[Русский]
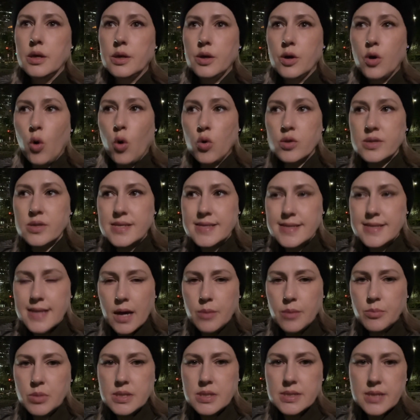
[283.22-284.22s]
он
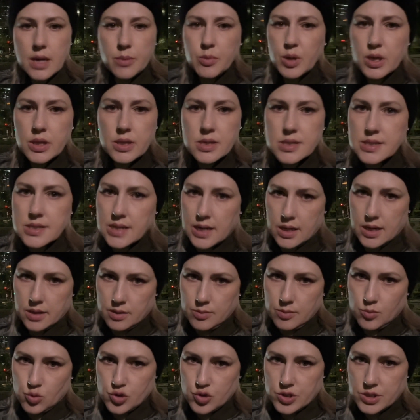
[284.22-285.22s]
самый-самый
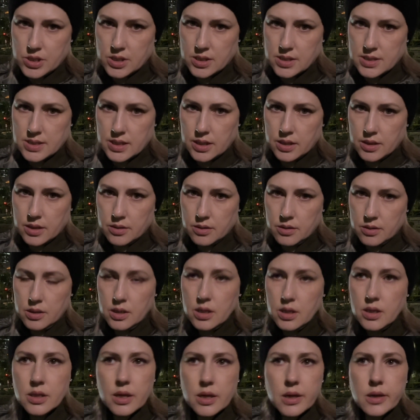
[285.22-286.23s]
иностранный, можно сказать.
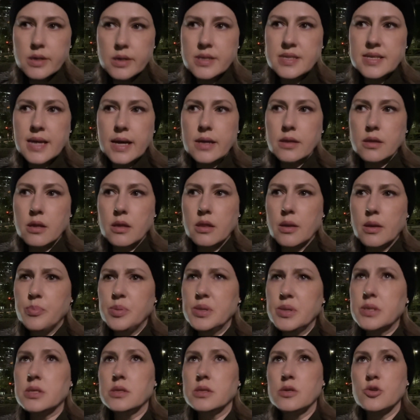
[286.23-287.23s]
И на их сайте
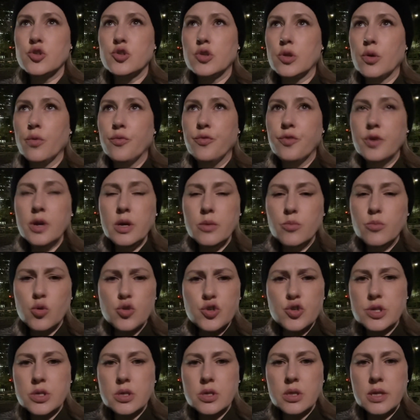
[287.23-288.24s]
написано, что вы
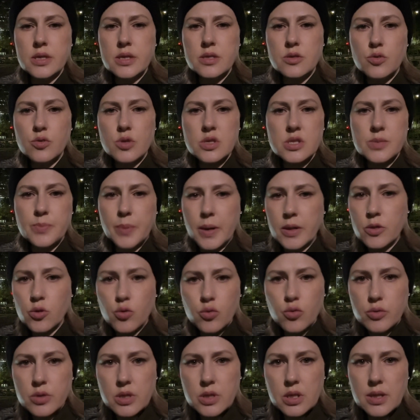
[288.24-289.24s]
можете найти у нас
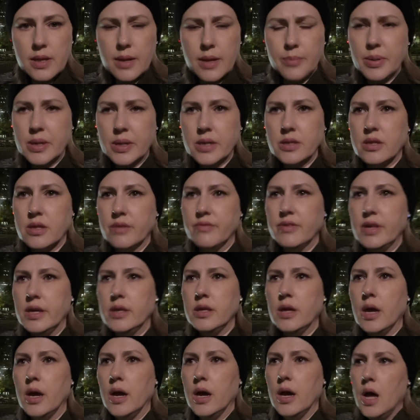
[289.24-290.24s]
продукты для
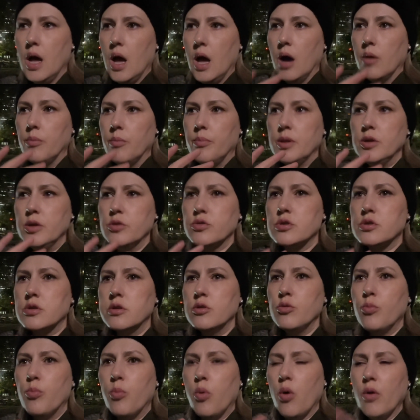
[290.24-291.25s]
приготовления блюд с
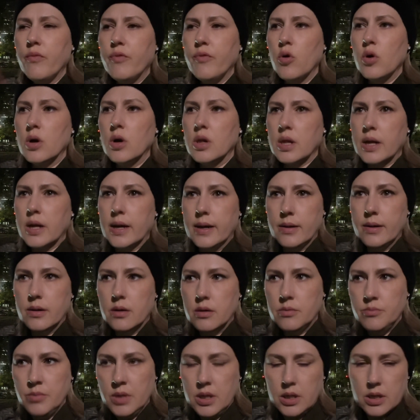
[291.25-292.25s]
любого уголка
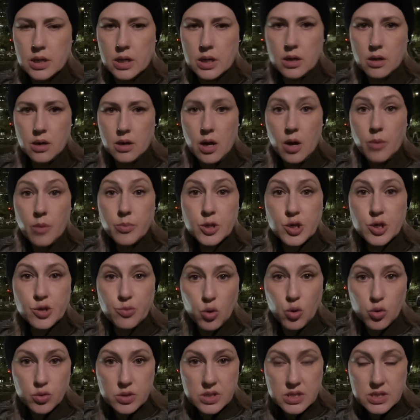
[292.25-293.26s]
мира.
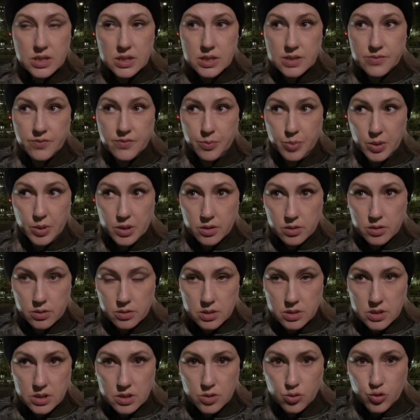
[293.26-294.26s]
Почему он здесь? Во-первых,
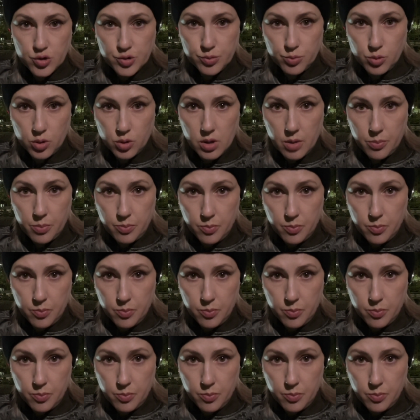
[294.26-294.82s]
здесь очень много